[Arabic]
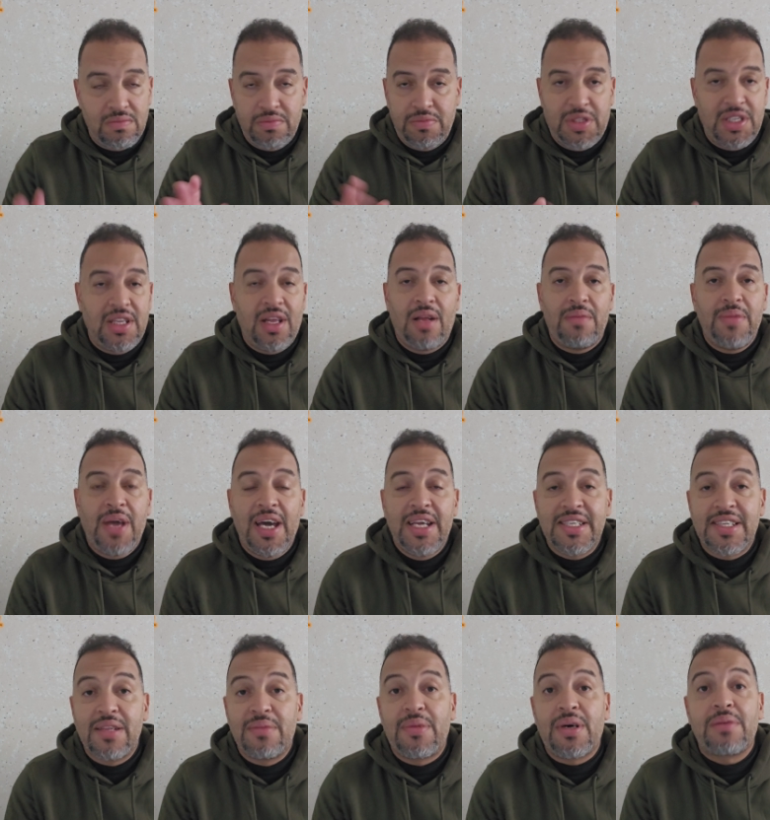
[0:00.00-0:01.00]
ابتداء من
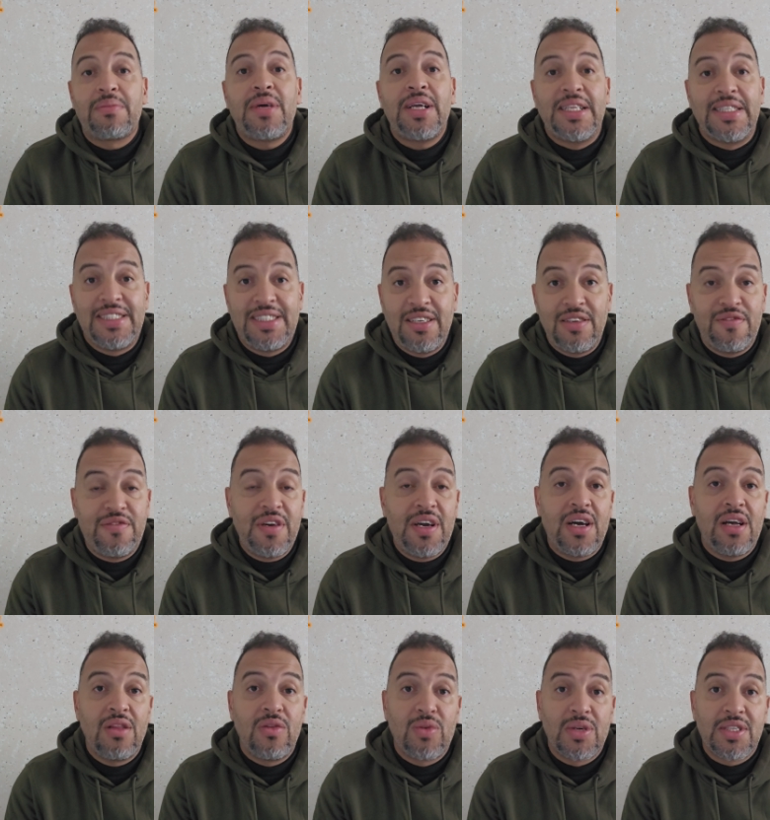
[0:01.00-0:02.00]
حارس المرمى
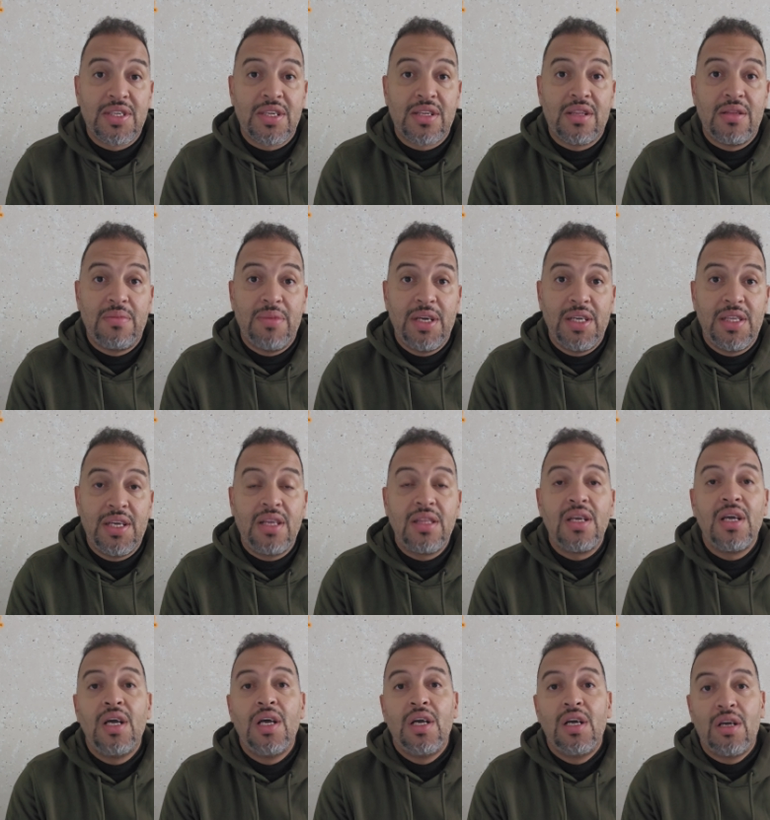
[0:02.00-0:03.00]
الدفاع لوسط الميدان
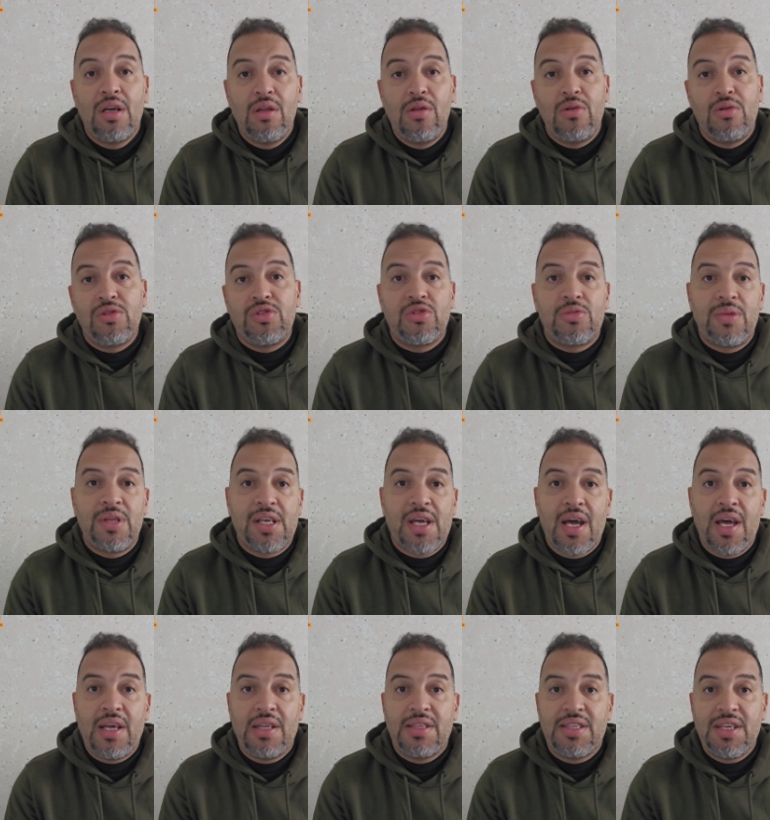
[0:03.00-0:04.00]
الهجوم
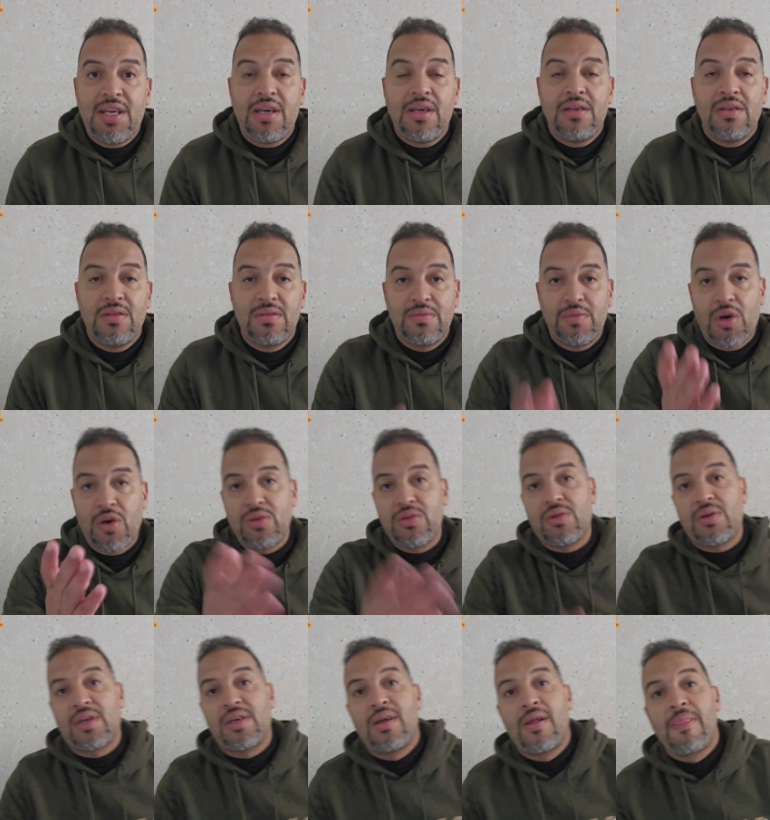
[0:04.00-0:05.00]
الكاسح
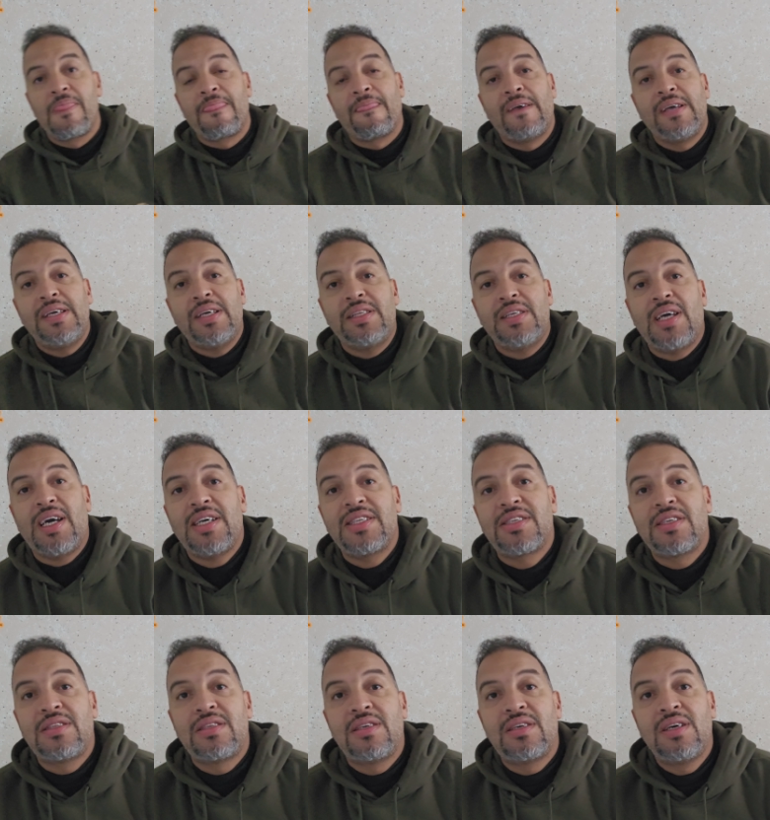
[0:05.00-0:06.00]
حضور يعني
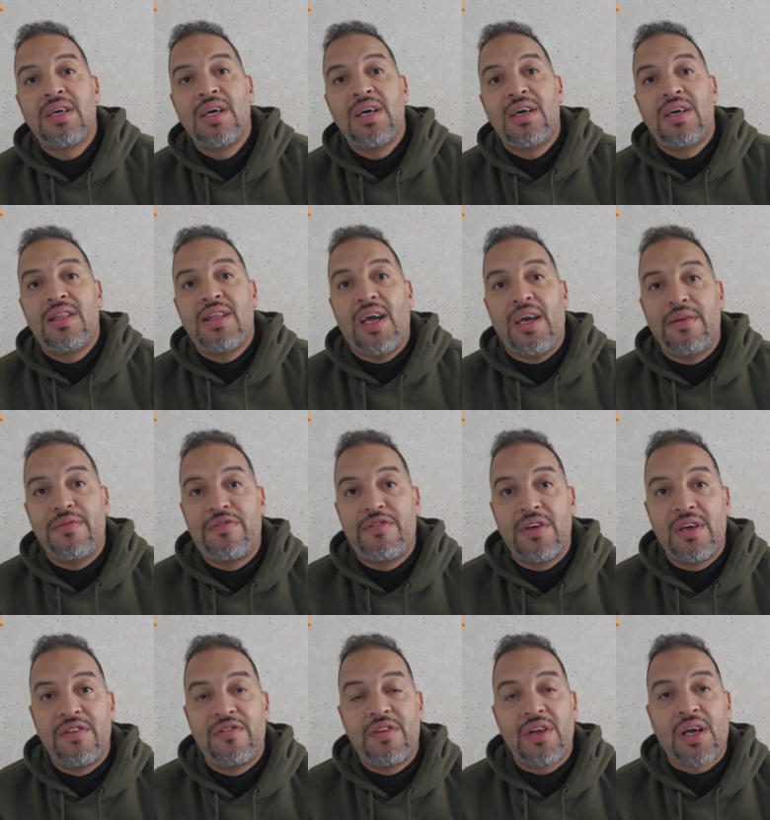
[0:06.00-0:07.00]
احسن لاعب
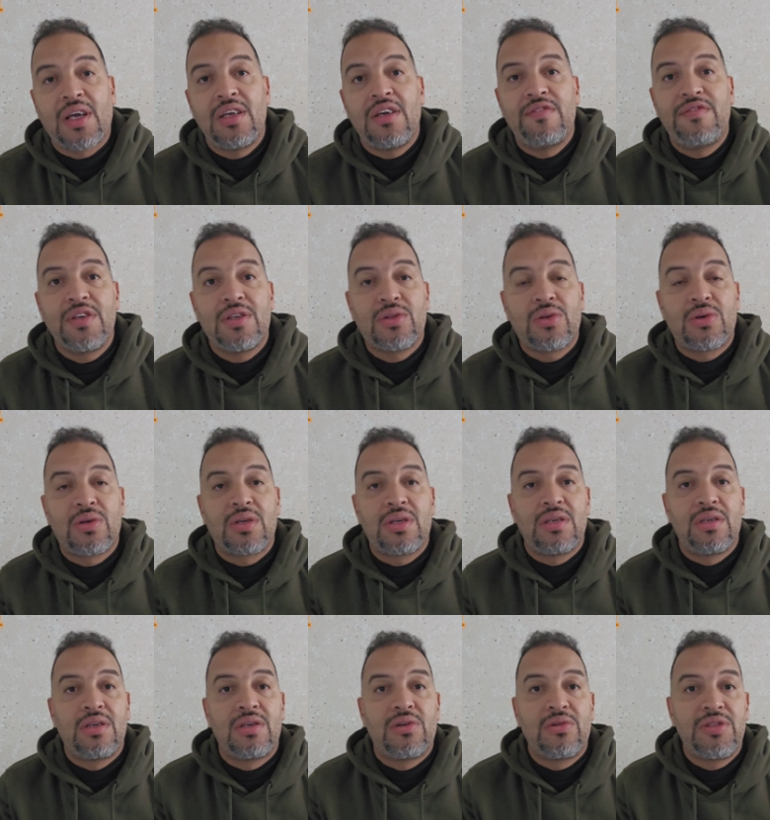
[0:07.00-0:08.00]
في افريقيا
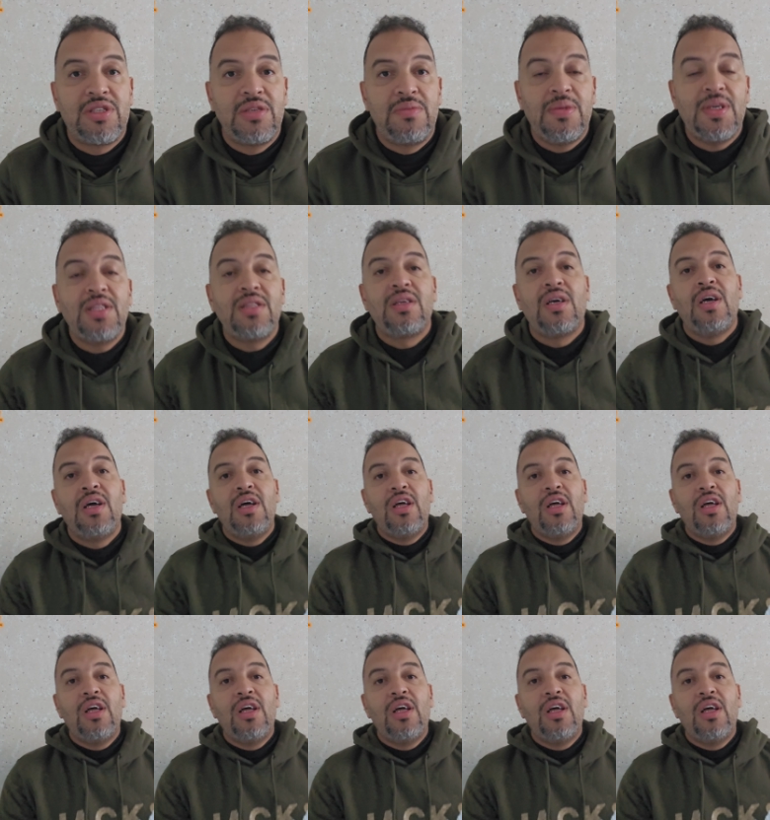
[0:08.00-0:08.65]
فيكتور اوسيمان